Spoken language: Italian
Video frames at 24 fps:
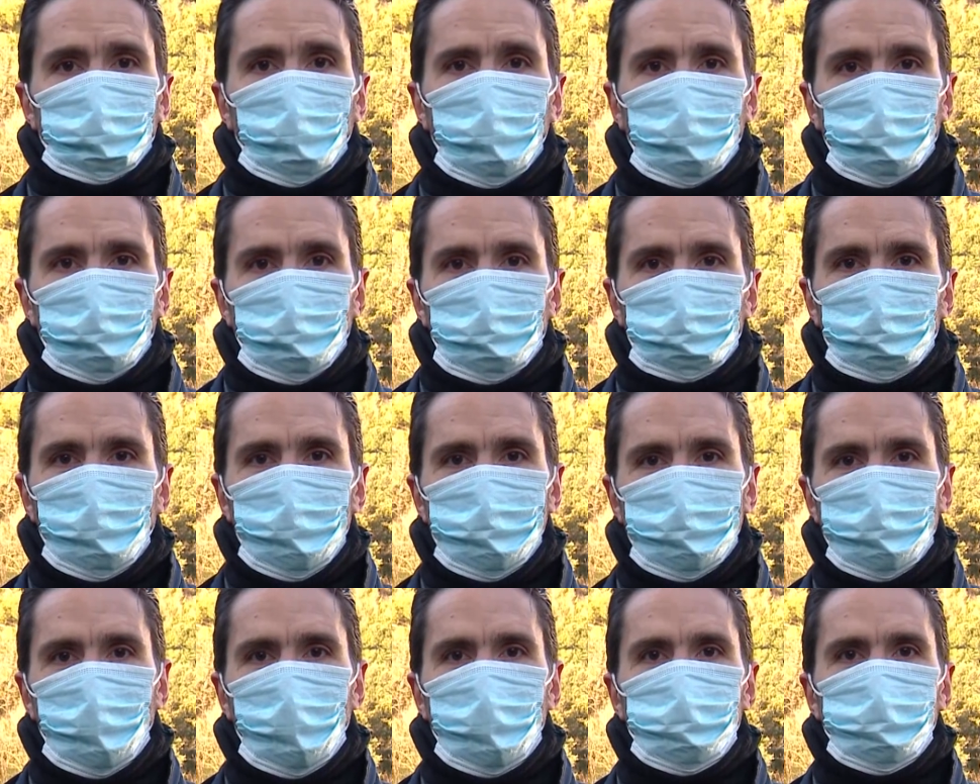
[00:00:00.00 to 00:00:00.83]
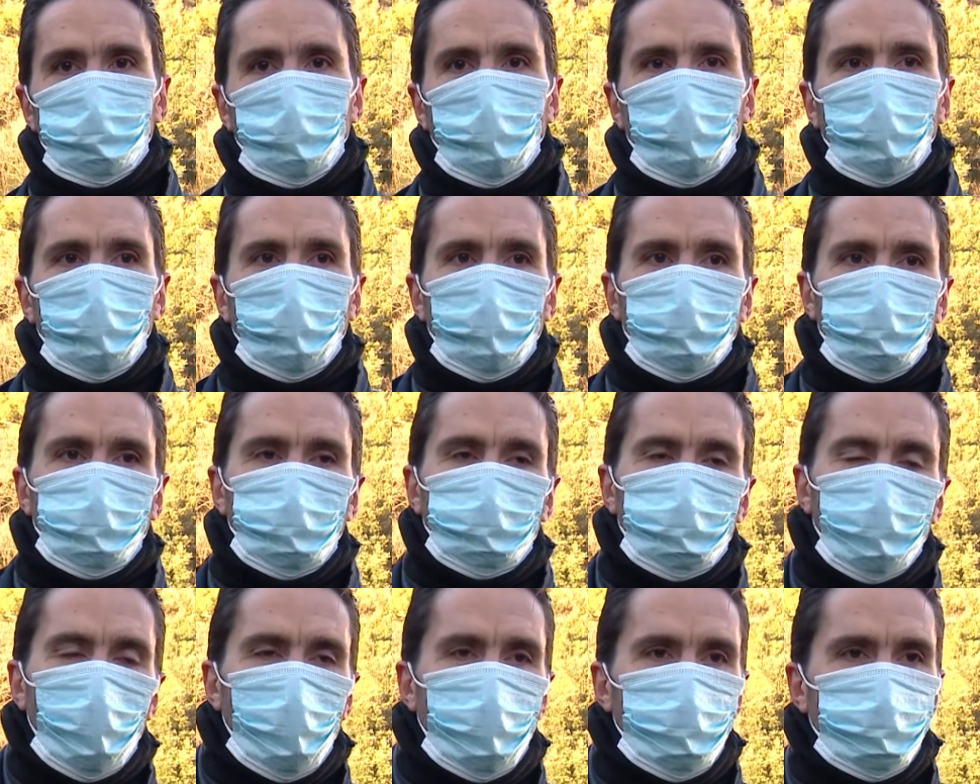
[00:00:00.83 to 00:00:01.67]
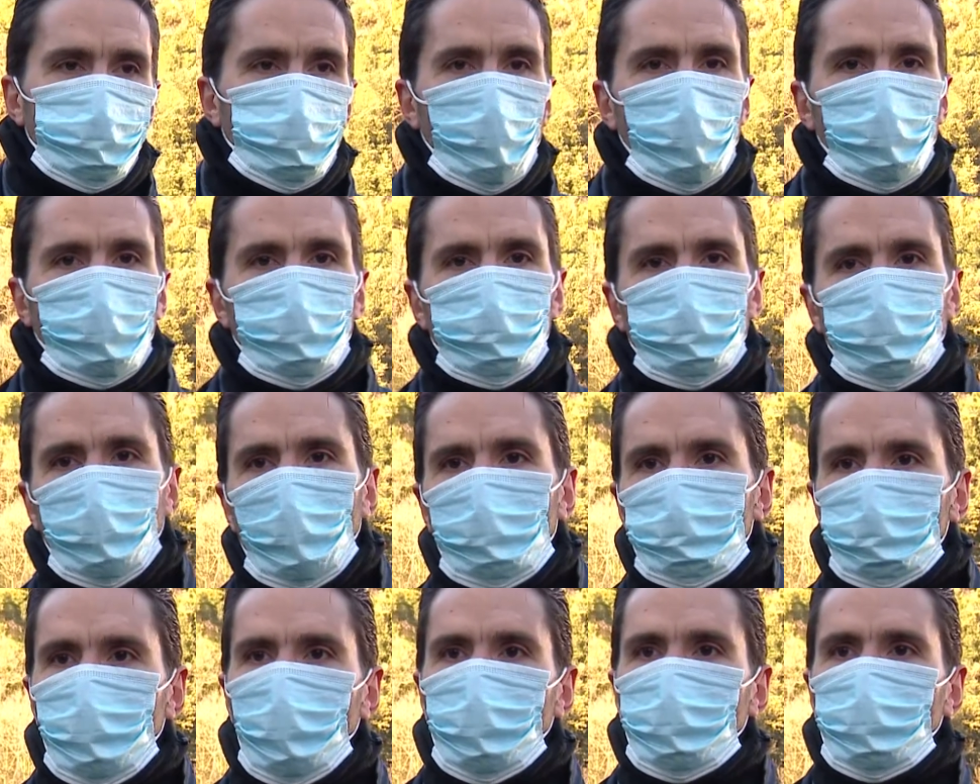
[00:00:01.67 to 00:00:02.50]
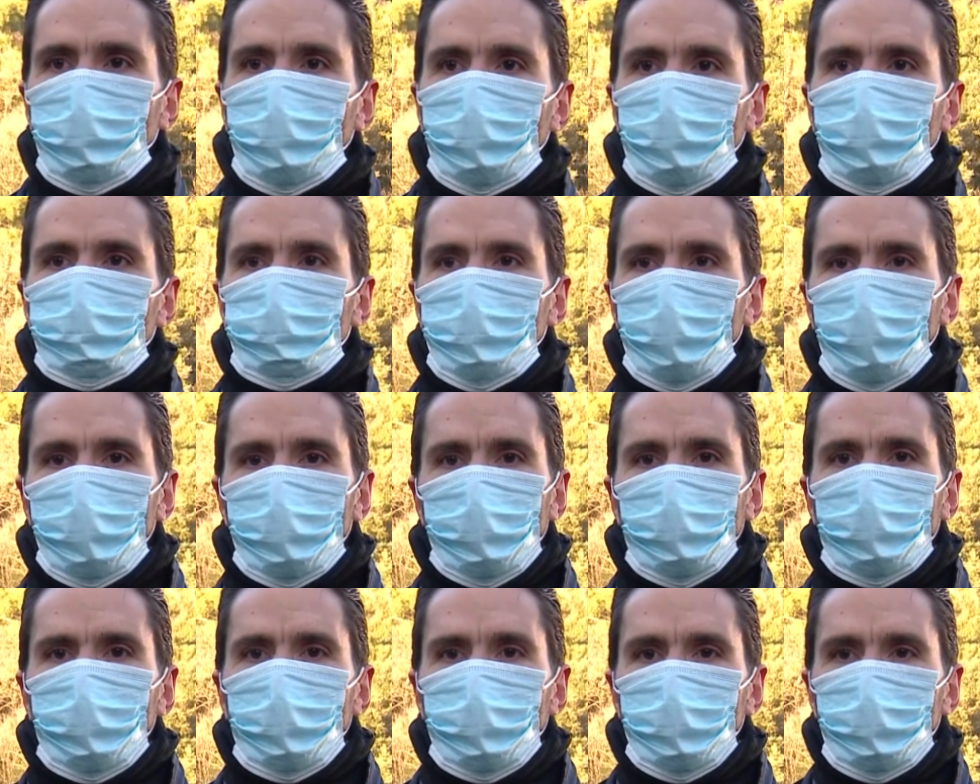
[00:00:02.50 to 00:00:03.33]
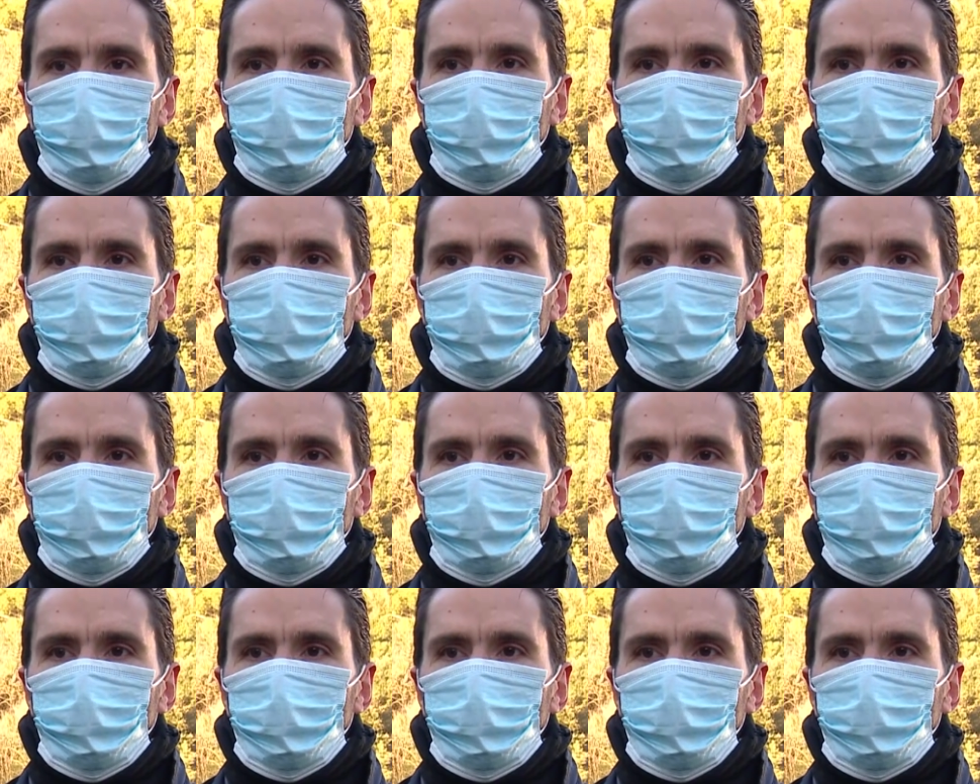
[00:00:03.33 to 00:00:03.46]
Eh, basta leggere i nomi delle squadre di questo campionato per capire che